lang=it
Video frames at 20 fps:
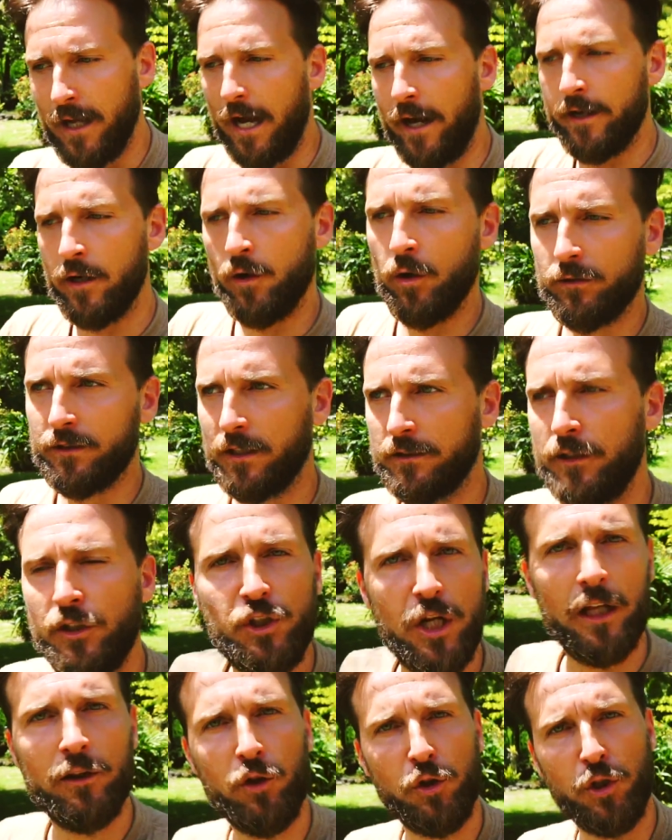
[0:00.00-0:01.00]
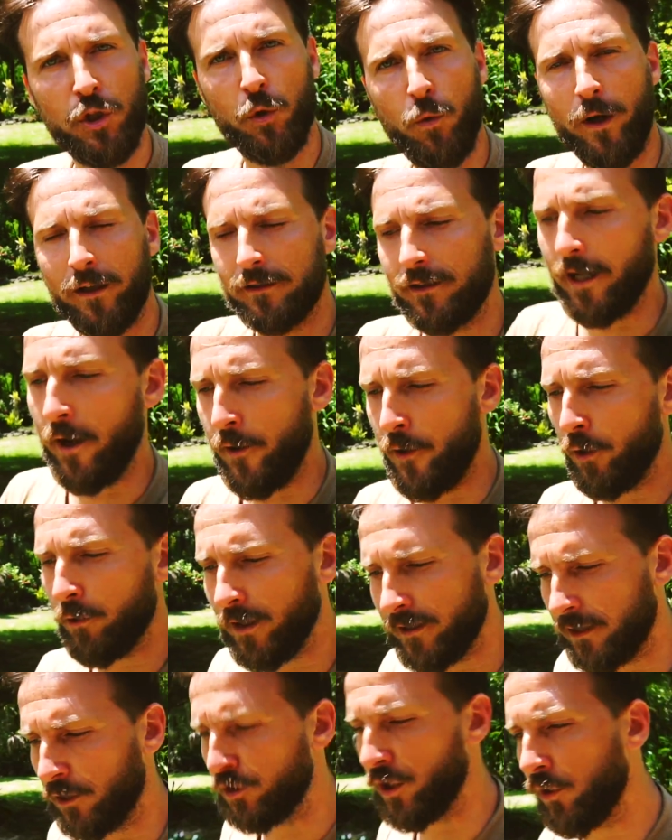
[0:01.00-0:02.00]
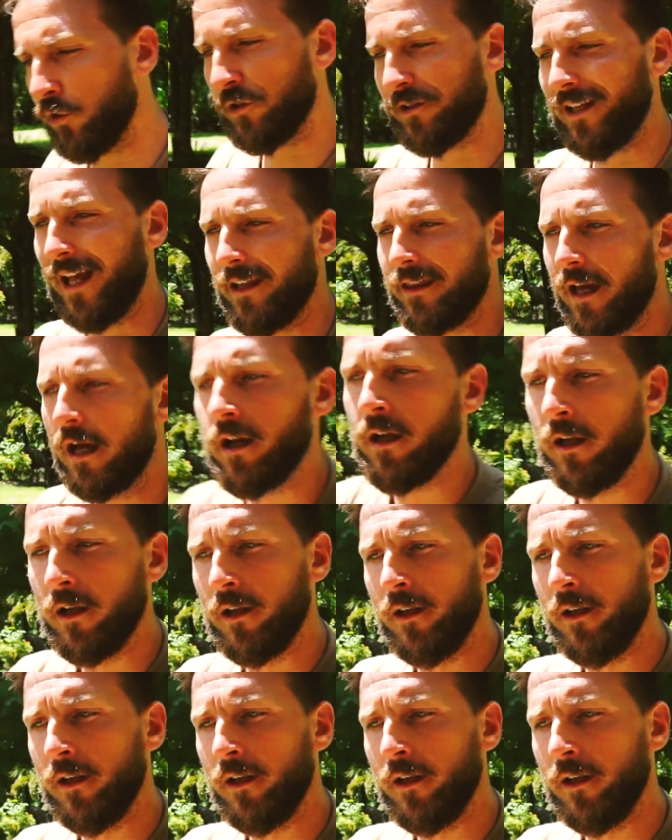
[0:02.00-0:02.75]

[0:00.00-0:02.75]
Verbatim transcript: a notte è di 150 euro, questa ci è costata